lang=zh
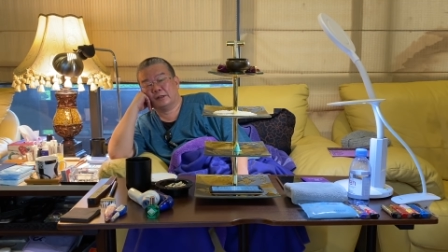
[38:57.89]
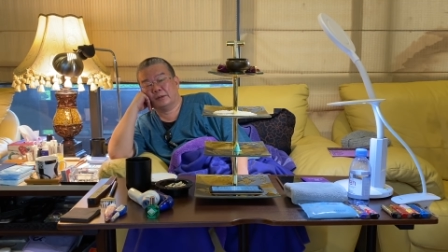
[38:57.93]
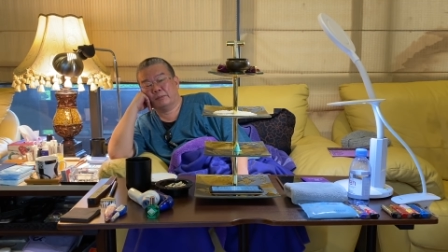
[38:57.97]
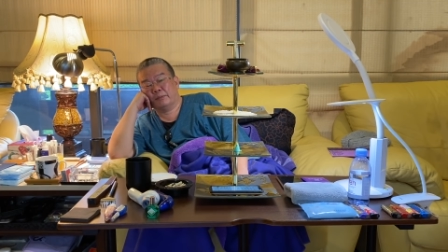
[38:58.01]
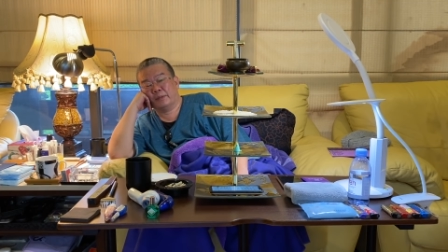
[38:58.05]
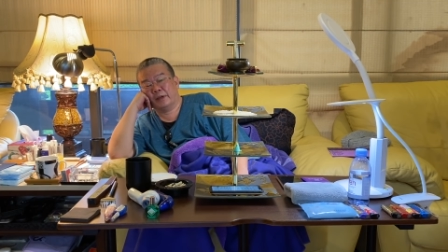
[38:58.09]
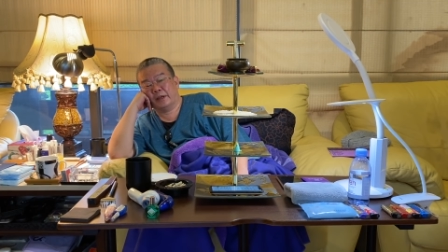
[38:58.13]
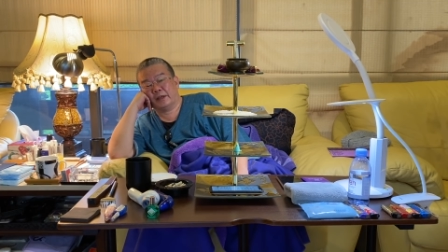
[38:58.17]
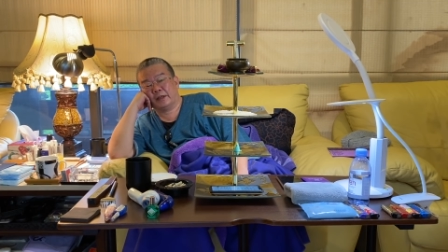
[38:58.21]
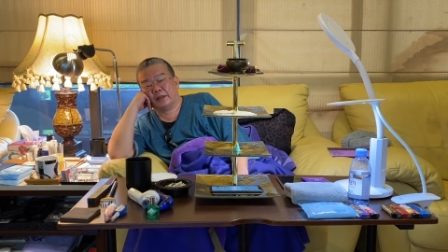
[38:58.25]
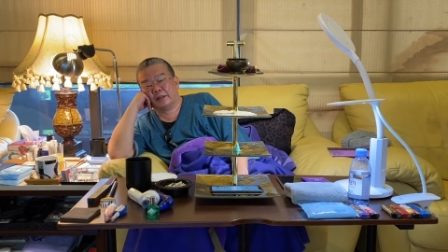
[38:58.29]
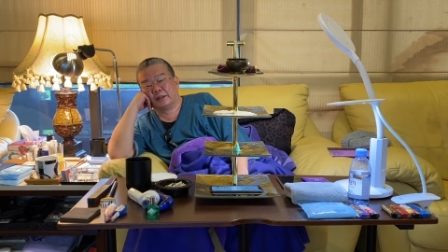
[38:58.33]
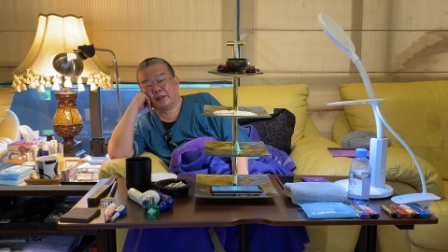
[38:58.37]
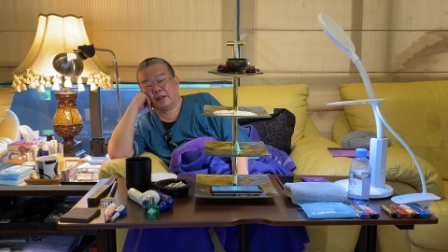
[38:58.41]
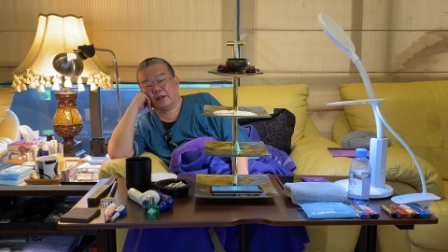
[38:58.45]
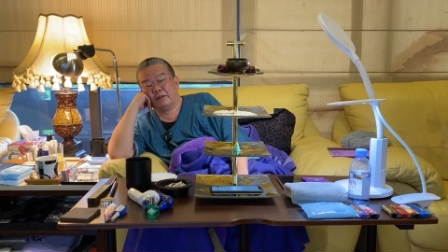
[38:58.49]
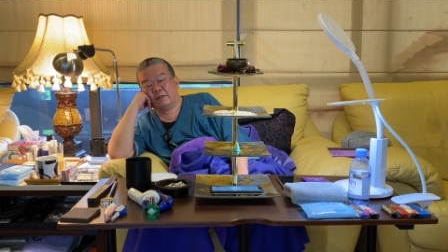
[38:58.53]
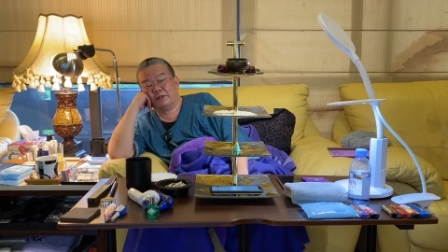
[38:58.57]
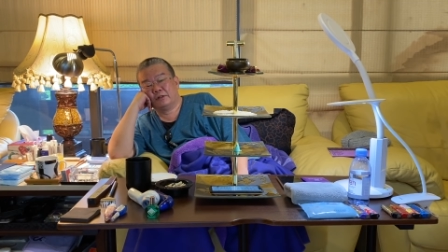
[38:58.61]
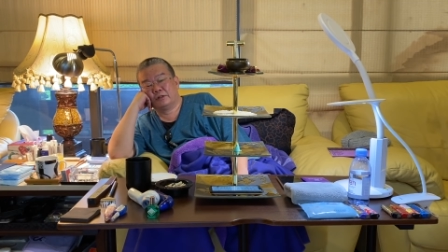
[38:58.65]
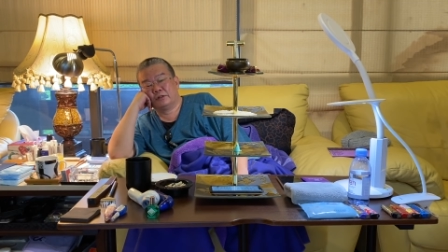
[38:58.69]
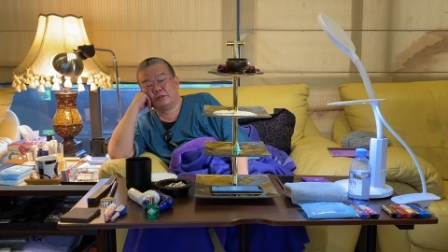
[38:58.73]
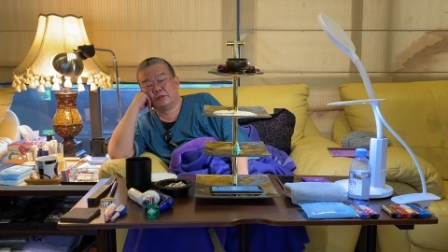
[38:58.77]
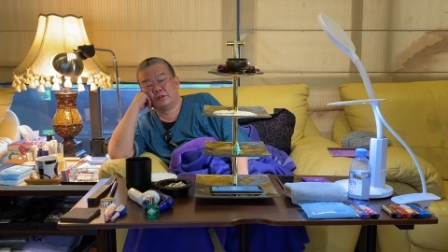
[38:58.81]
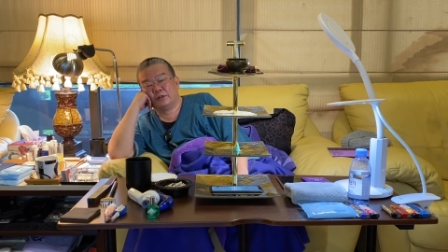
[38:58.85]
每个单
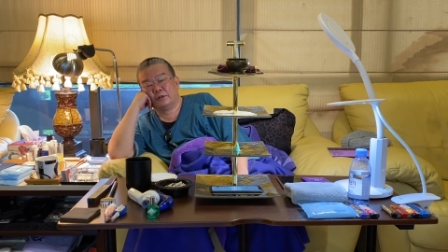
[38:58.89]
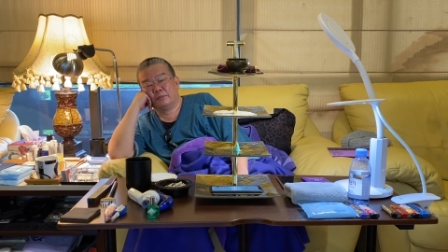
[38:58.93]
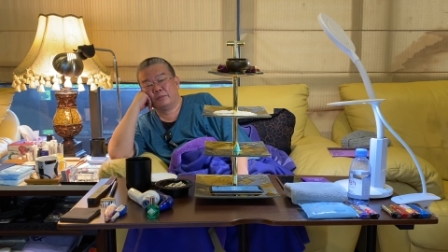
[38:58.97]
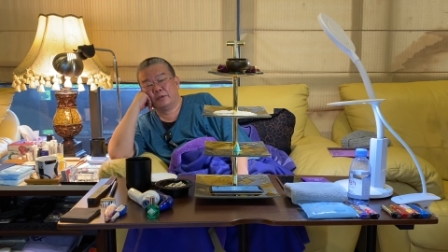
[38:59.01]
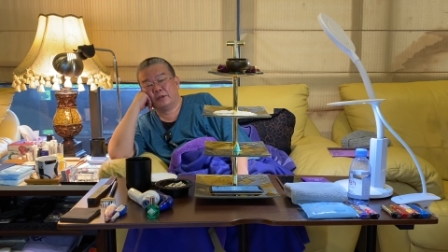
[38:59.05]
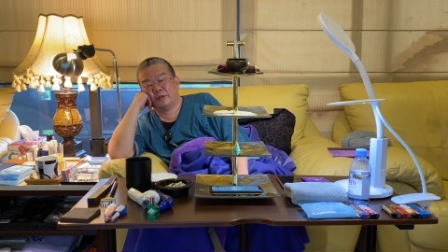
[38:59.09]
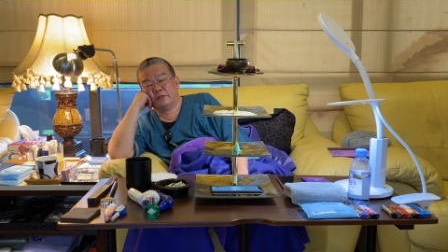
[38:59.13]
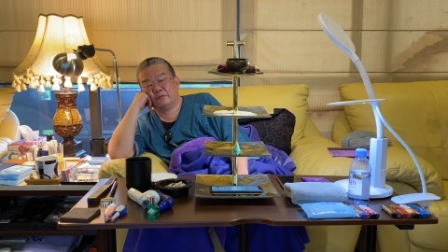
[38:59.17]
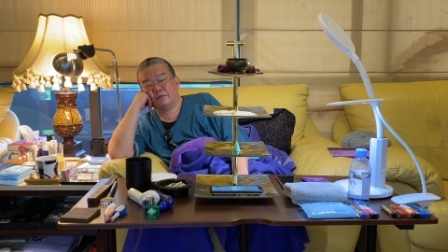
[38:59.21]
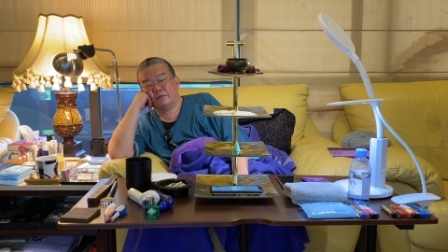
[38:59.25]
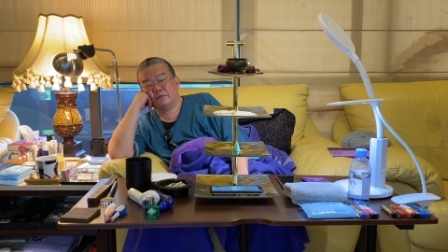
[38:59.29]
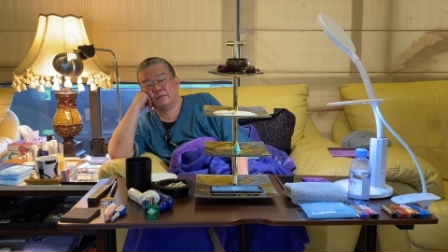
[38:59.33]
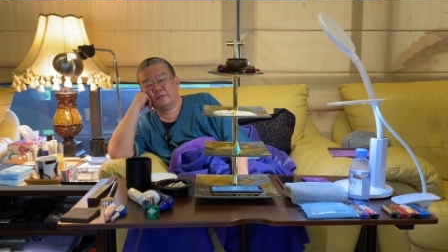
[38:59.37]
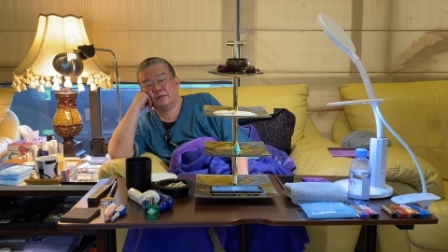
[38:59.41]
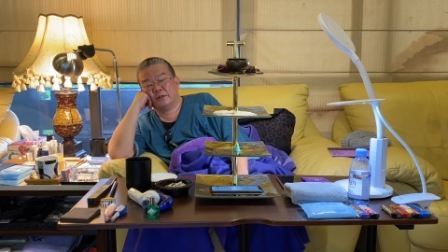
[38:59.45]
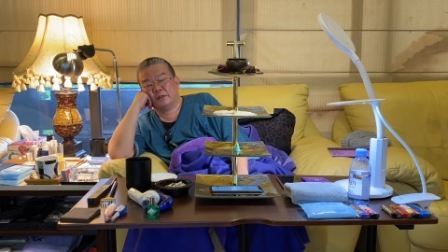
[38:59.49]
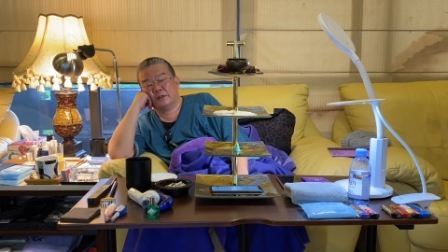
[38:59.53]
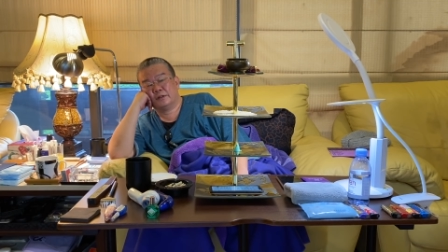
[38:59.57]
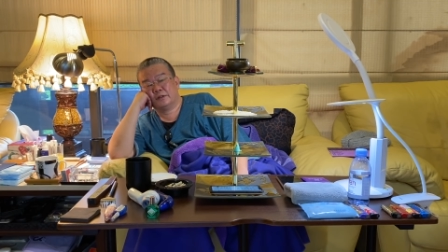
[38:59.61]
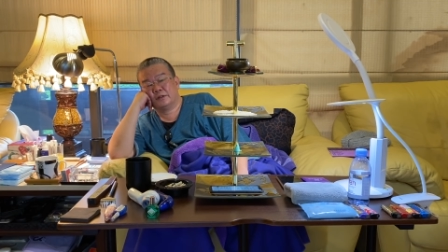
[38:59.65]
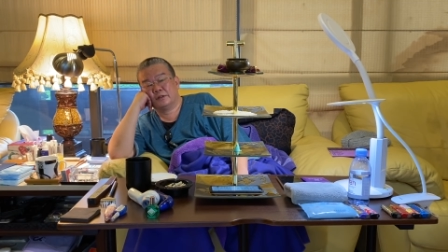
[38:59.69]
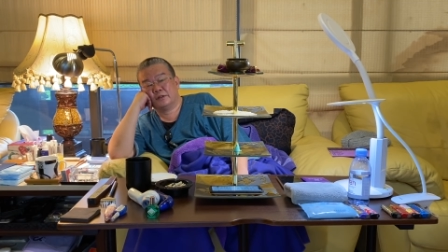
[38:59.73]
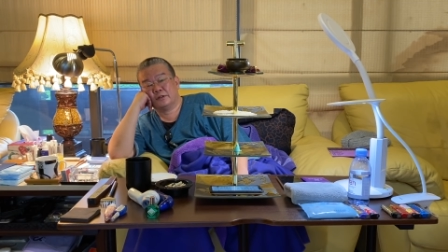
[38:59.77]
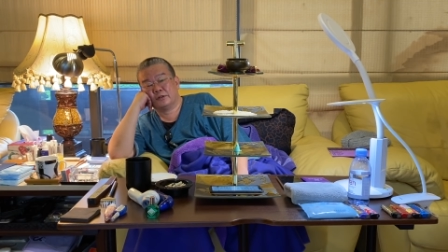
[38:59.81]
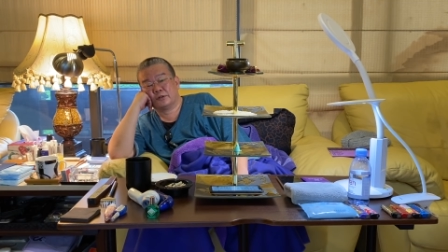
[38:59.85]
位就一瓶抚慰
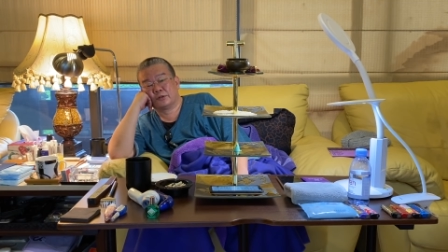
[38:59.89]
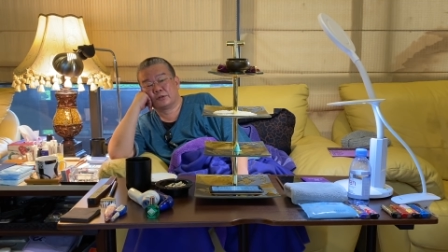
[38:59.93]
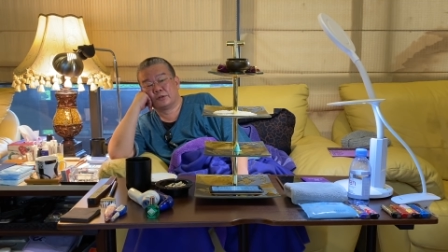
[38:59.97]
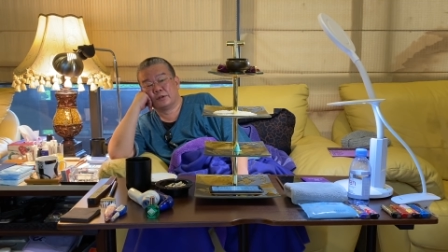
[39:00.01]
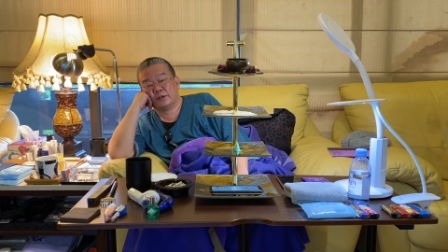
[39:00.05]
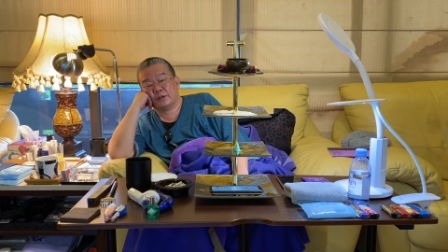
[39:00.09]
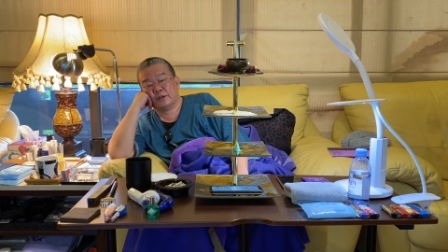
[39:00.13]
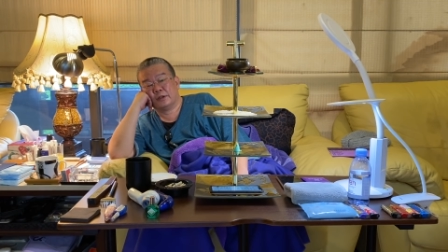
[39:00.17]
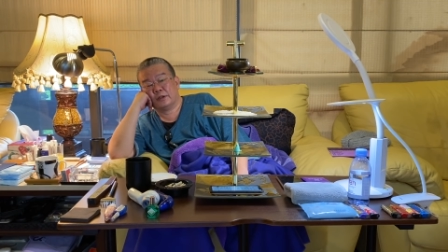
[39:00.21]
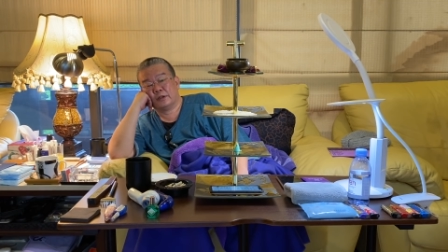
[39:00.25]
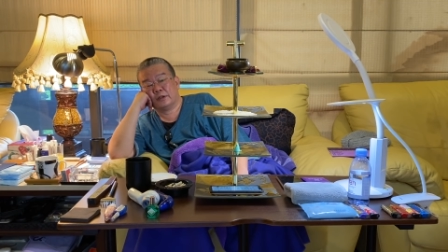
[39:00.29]
净水，